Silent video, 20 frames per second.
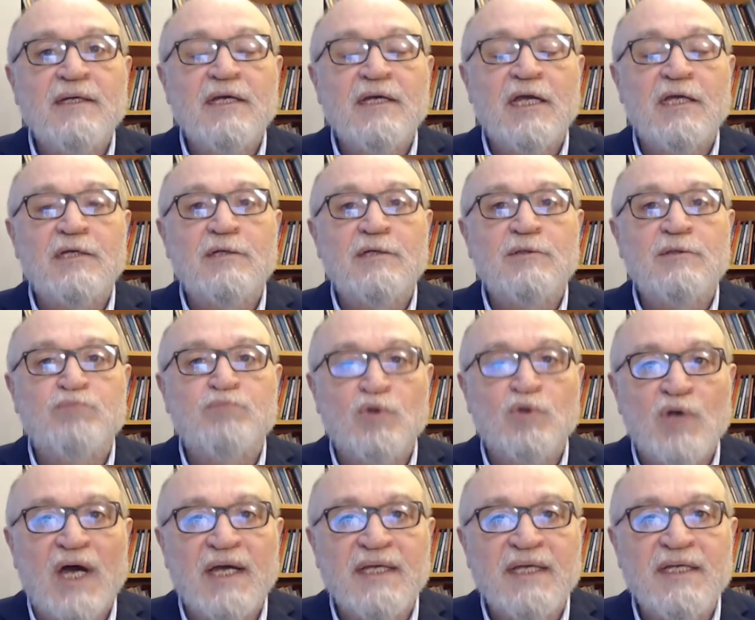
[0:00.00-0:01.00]
e,
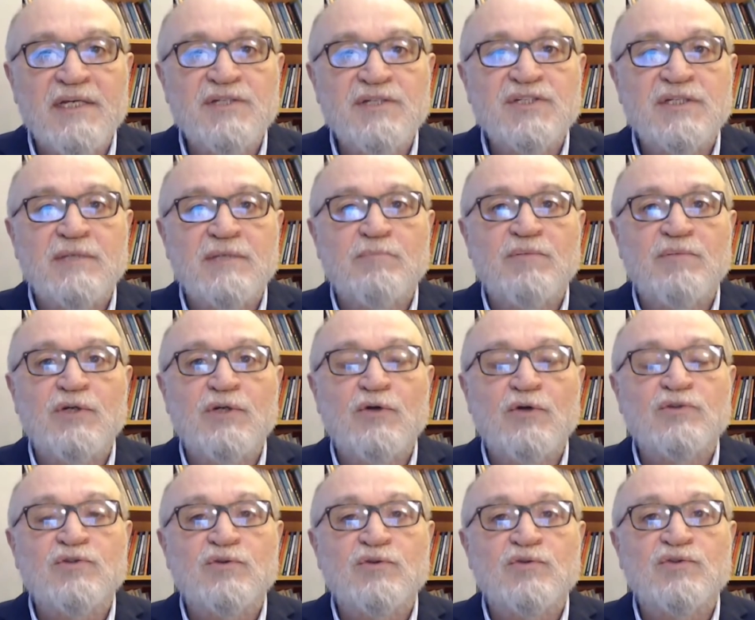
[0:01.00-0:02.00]
buna ilişkin
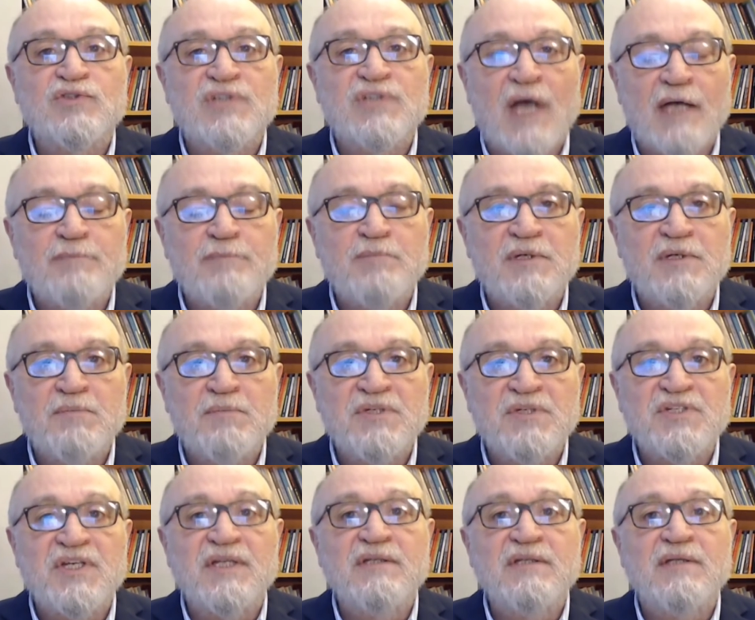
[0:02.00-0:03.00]
biliyorsunuz çarpık bir
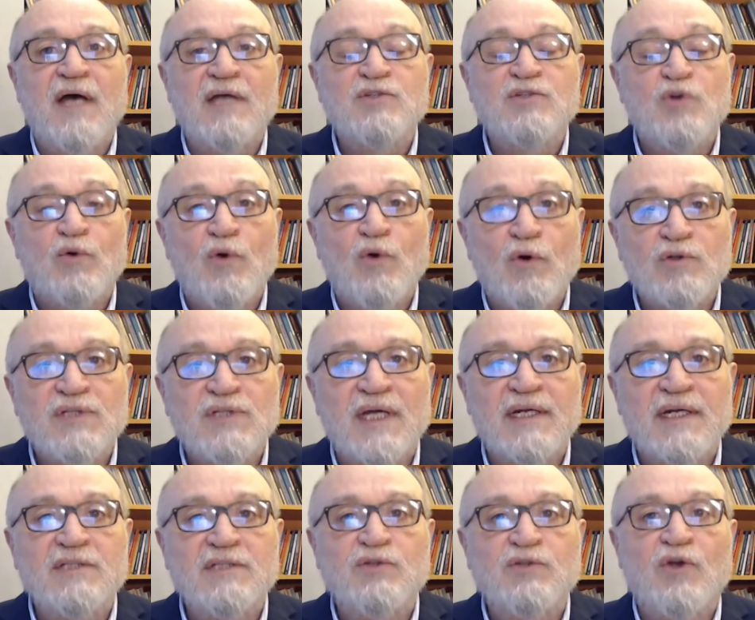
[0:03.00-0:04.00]
şey. Daha çok
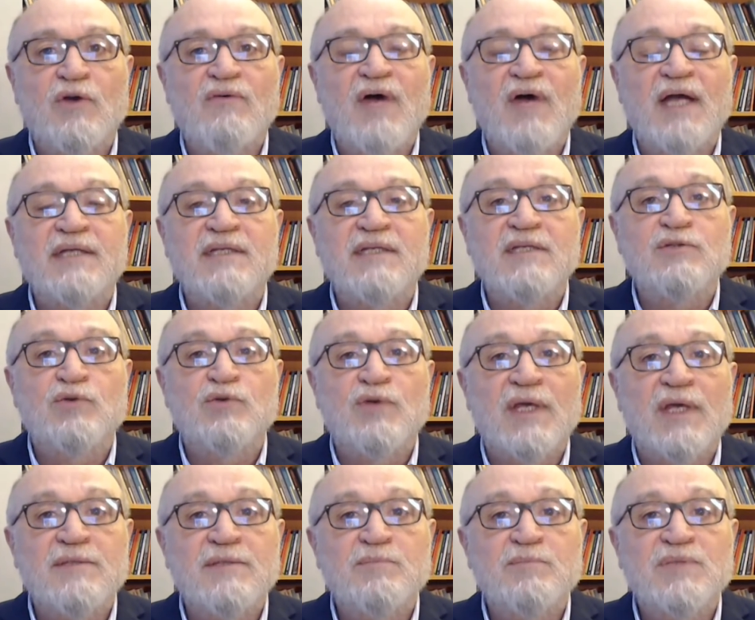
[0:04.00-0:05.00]
oradan alınıyor vergi,
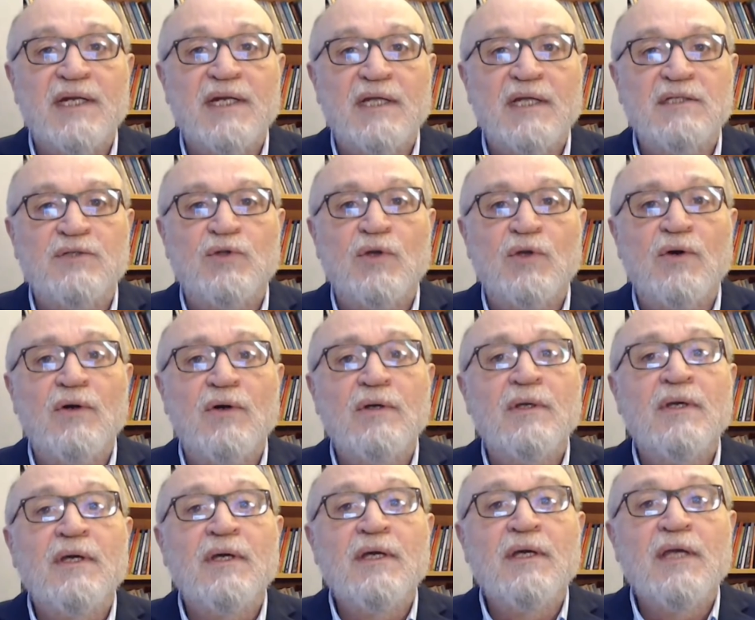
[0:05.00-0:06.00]
tüketimden alınıyor.
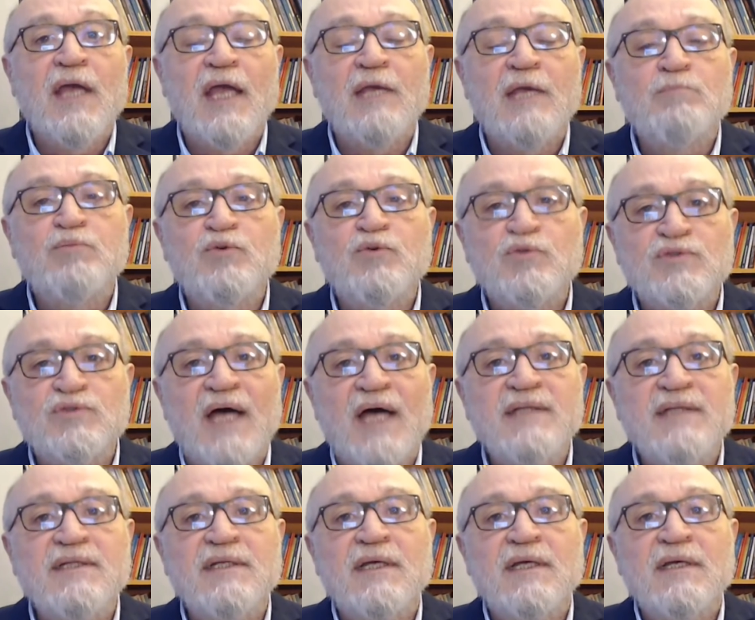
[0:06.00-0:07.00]
E
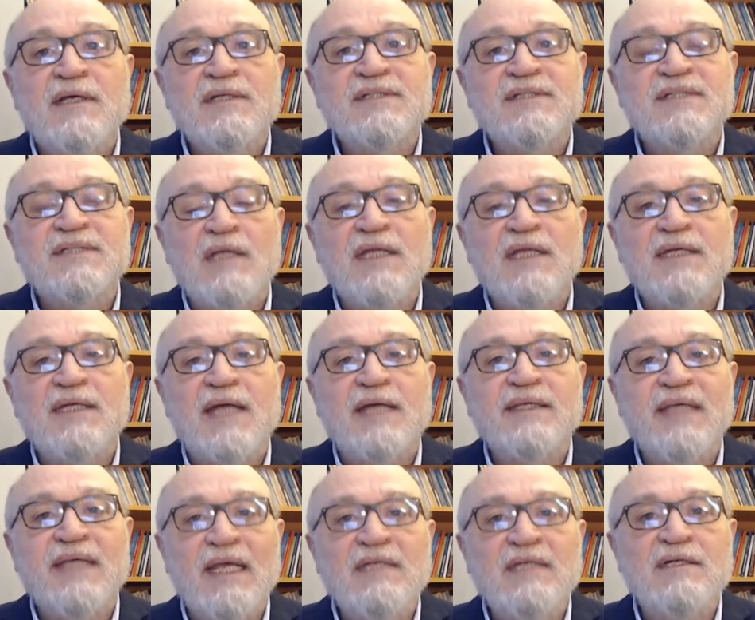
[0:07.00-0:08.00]
buradan
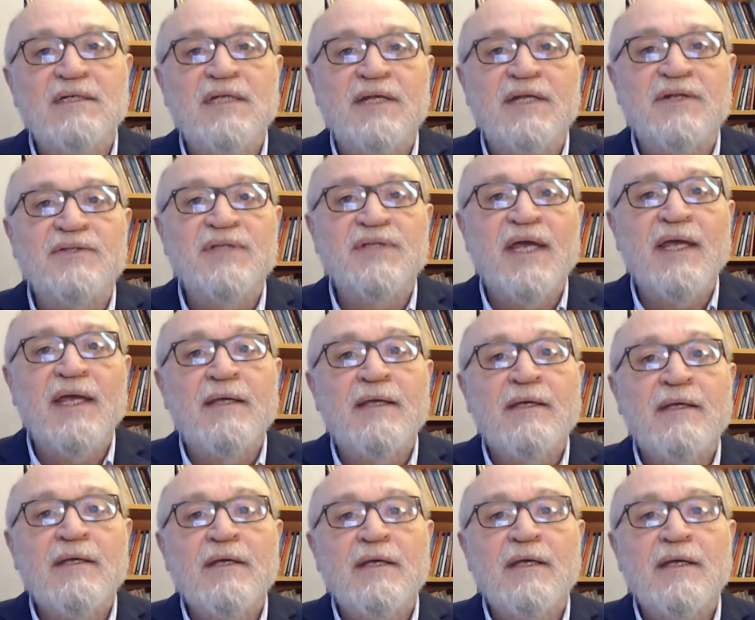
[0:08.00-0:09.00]
sağlanan gelirleri de
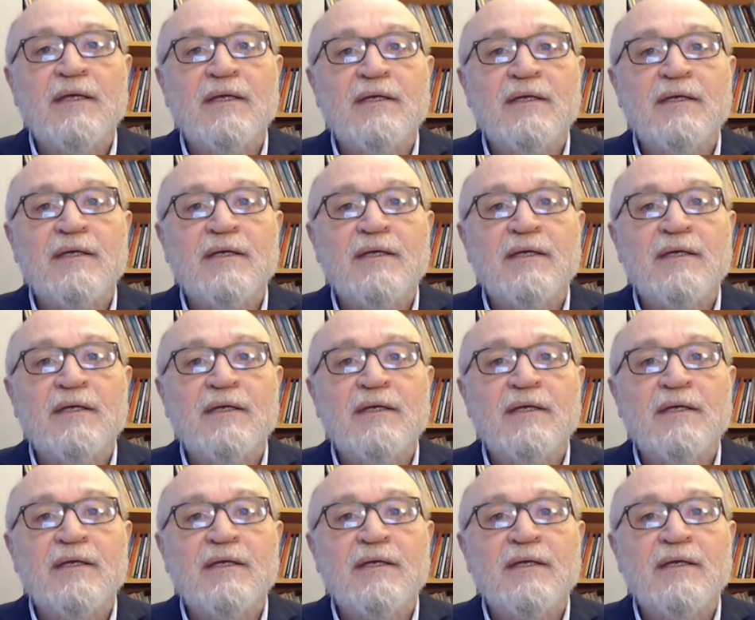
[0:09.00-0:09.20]
e,